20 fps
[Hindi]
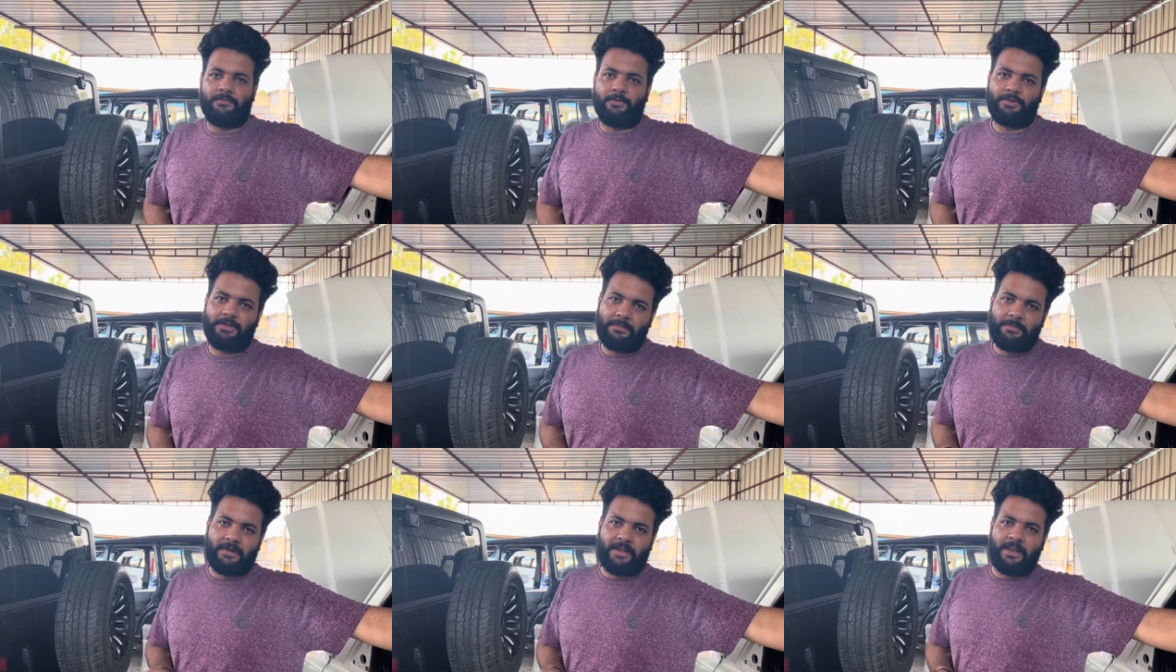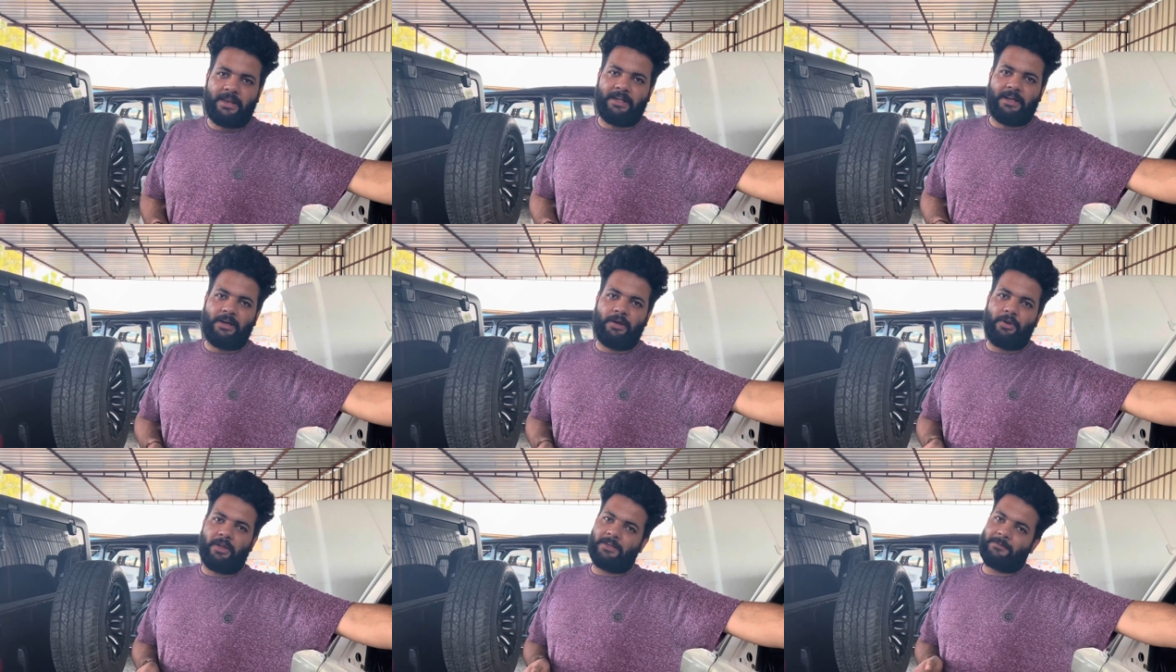वो तब तो कराने
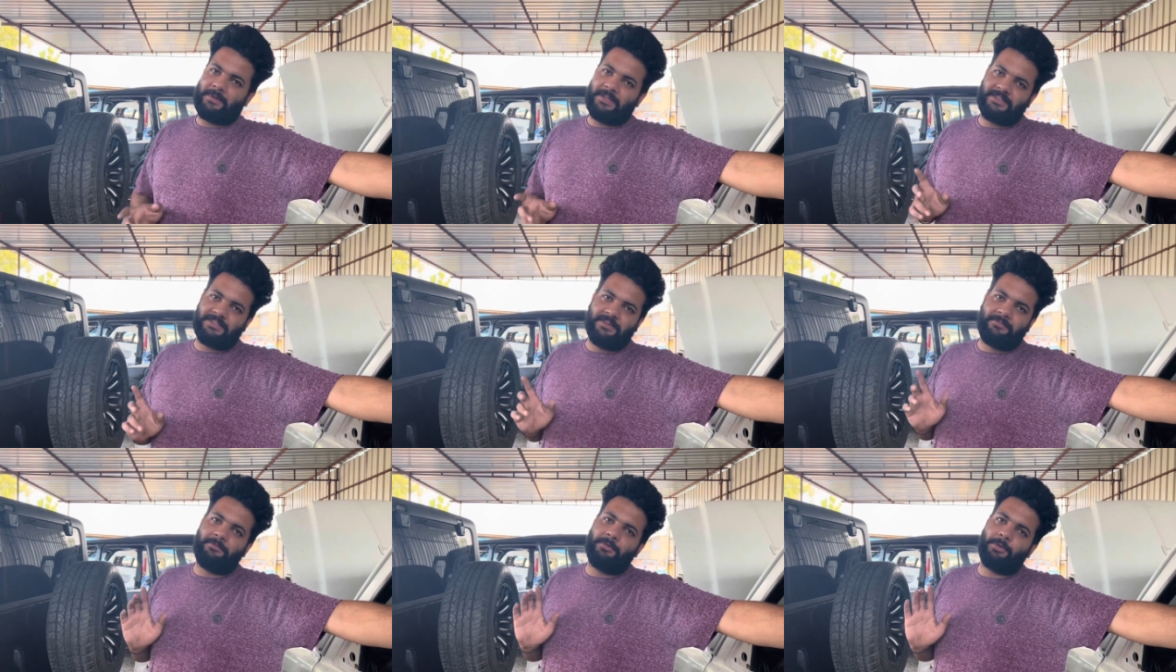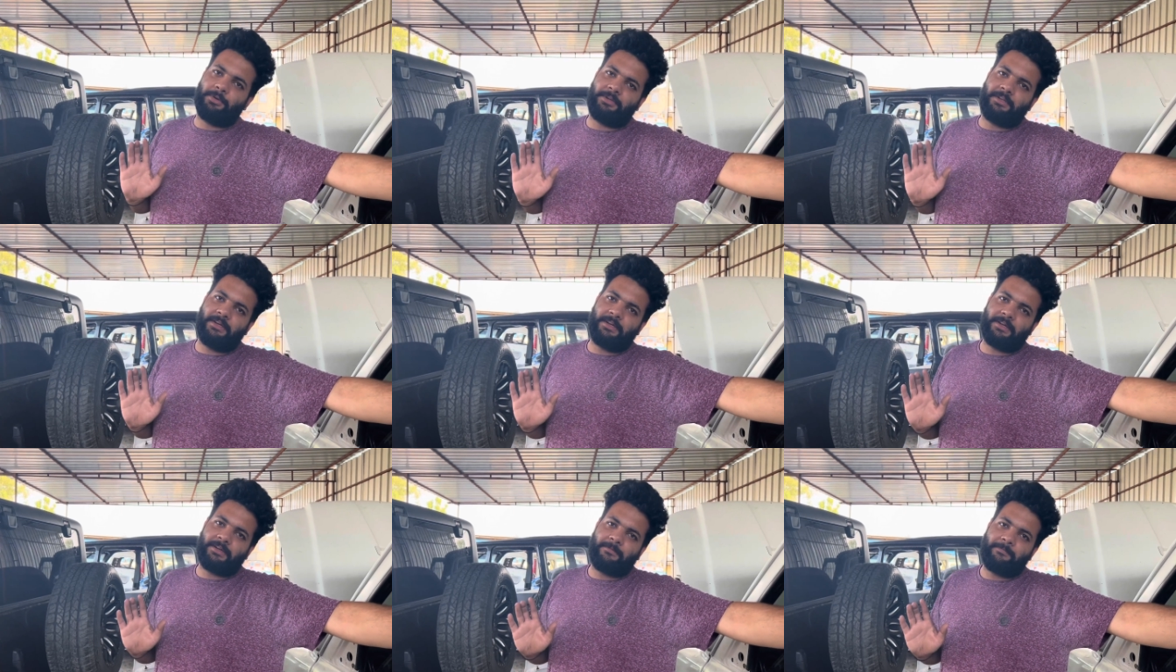का और एक्सपेंसिव भी
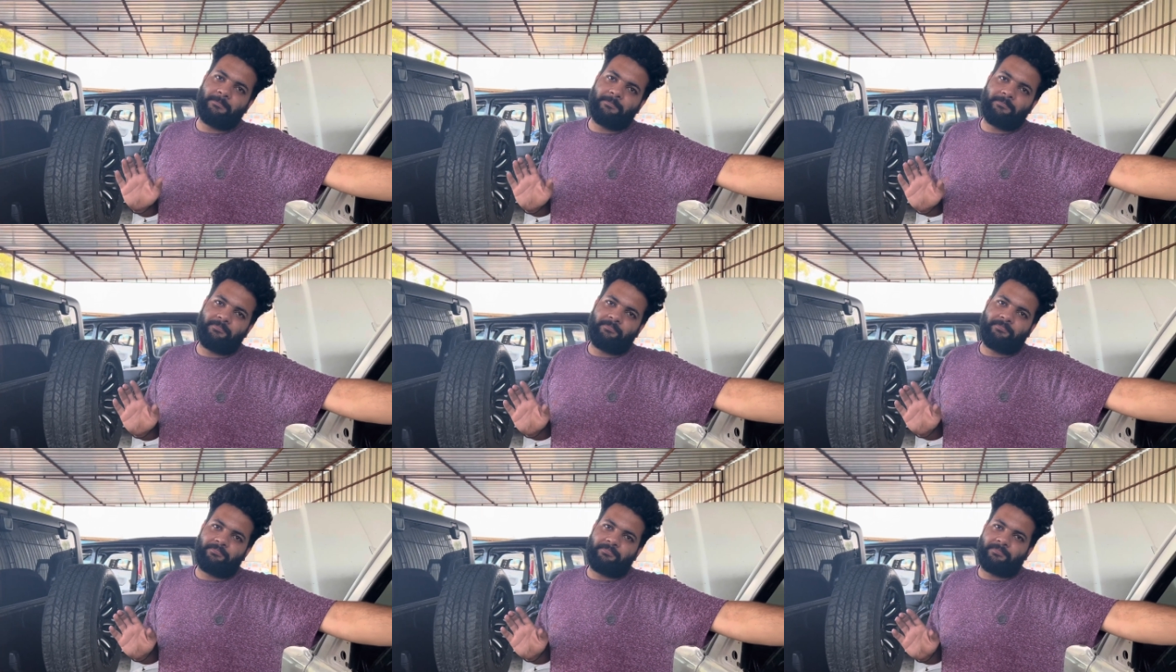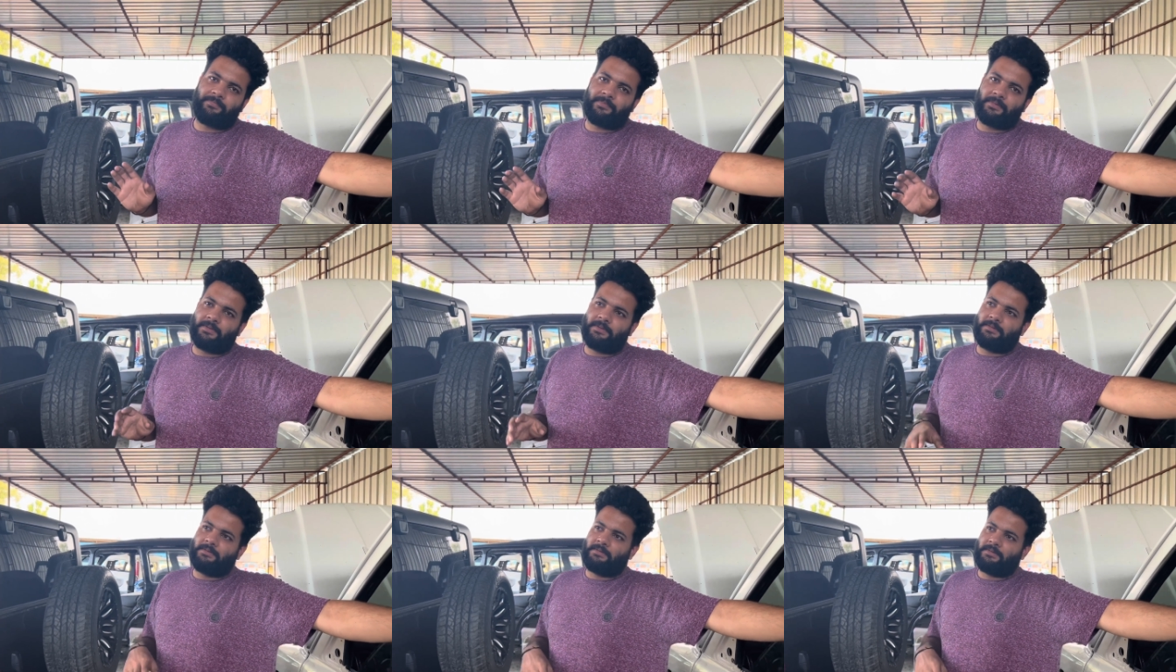होती है ऑफ रोडिंग वगैरह
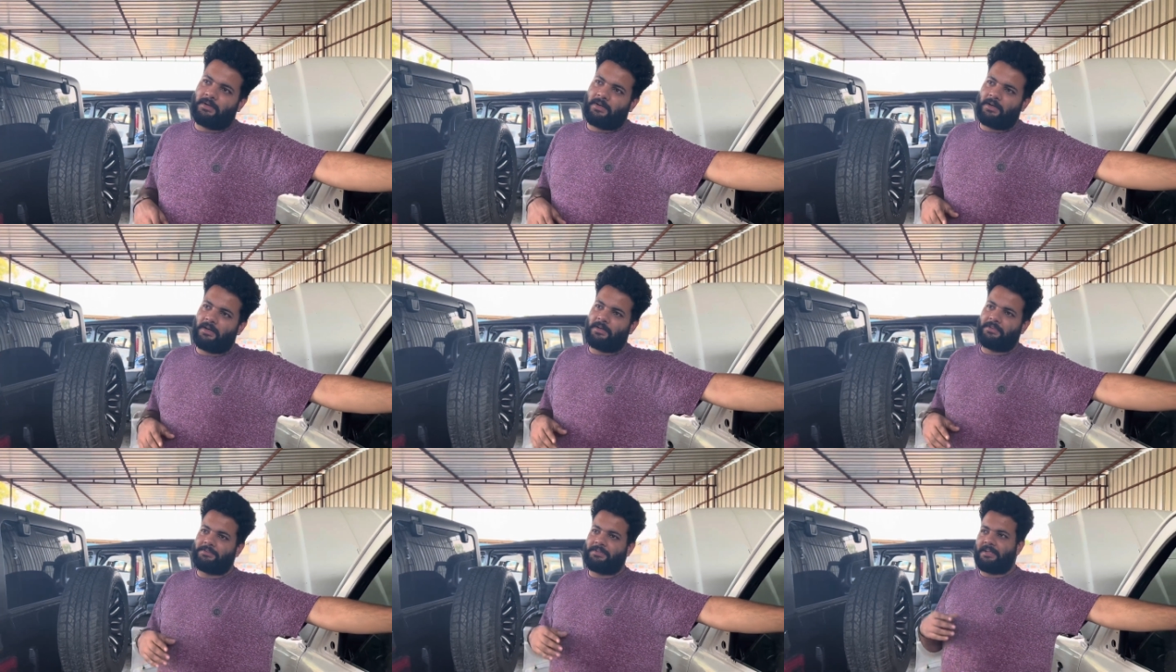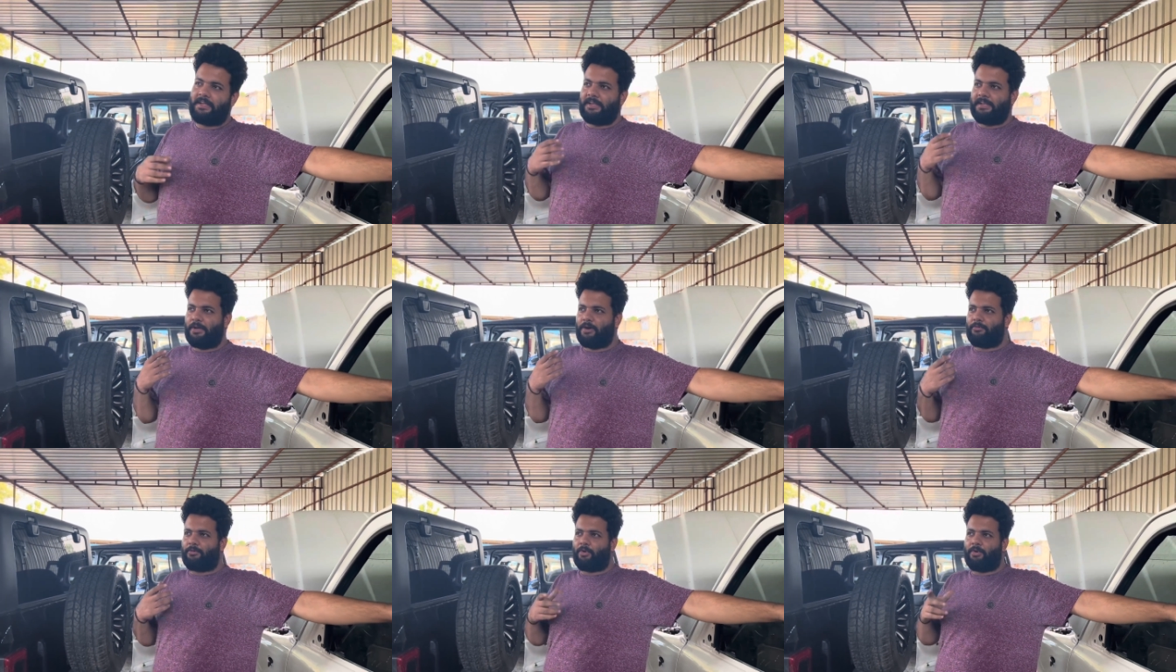जो करते हैं मतलब हाँ, उनके
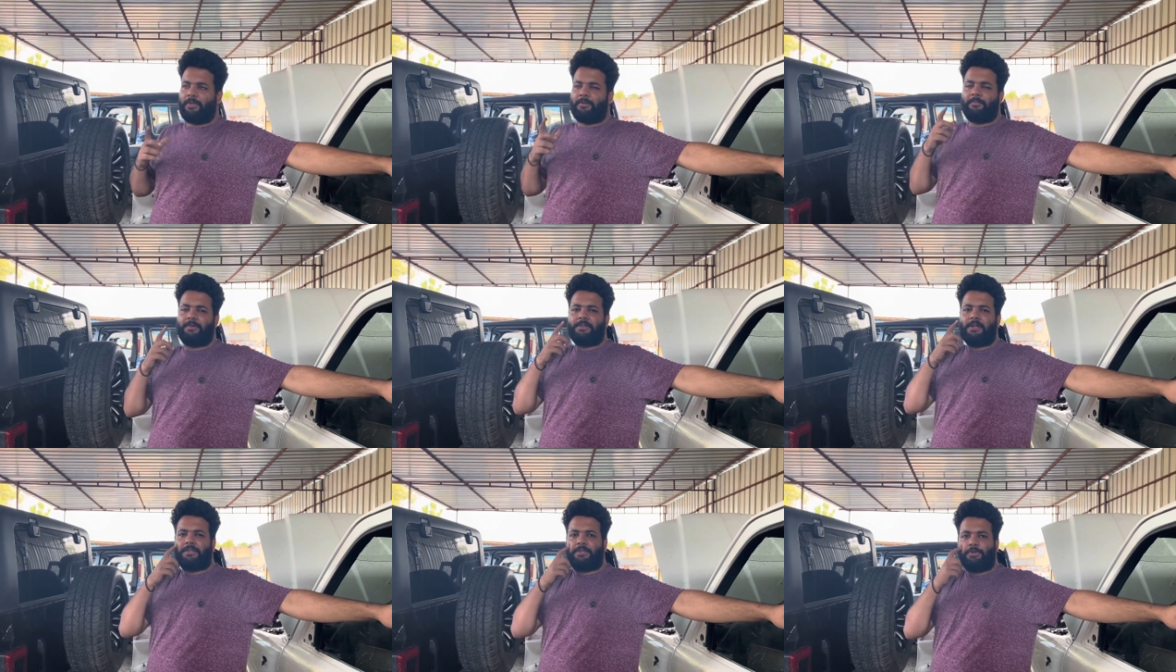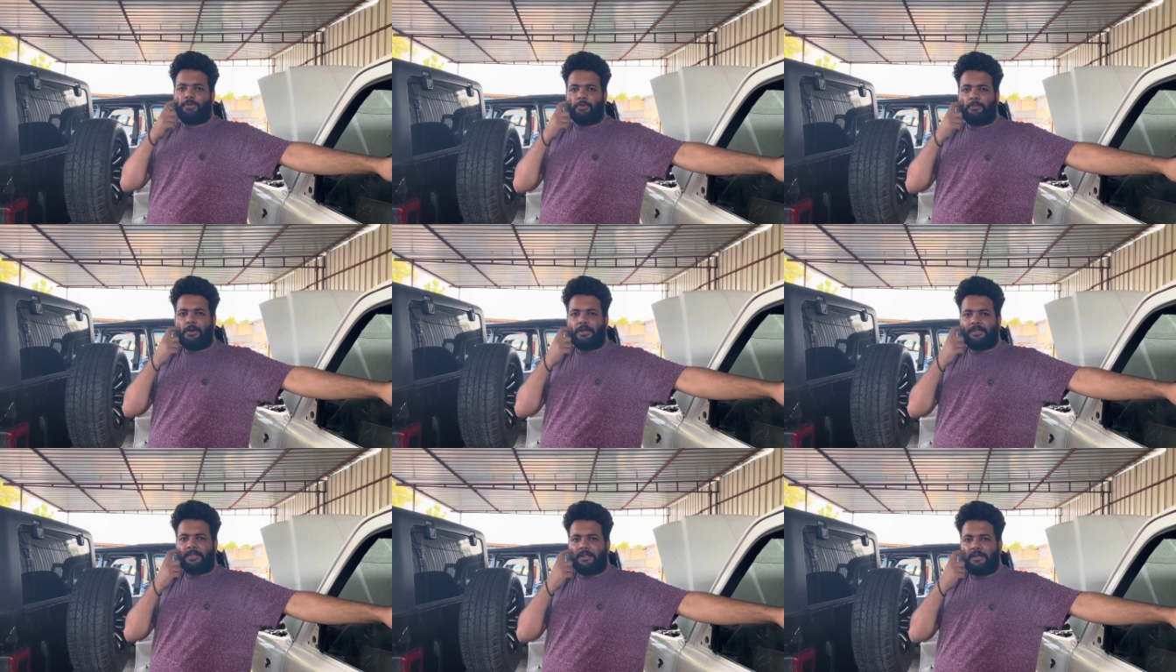लिए ऑफ रोडिंग भी जाती है तो
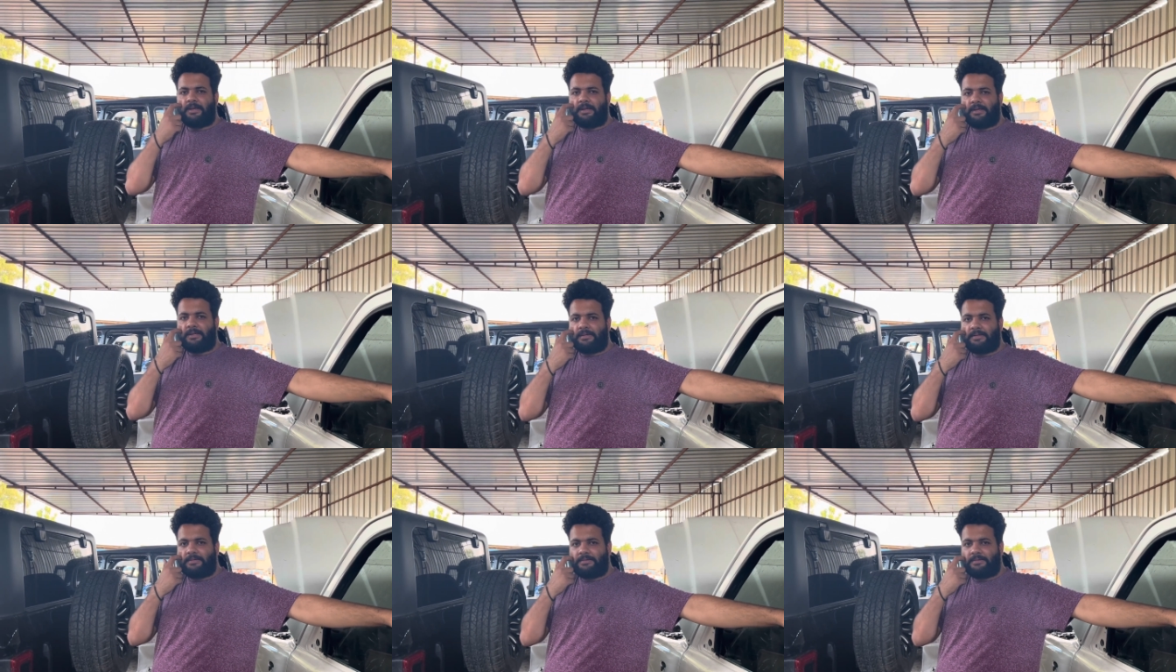बात अलग है तो सर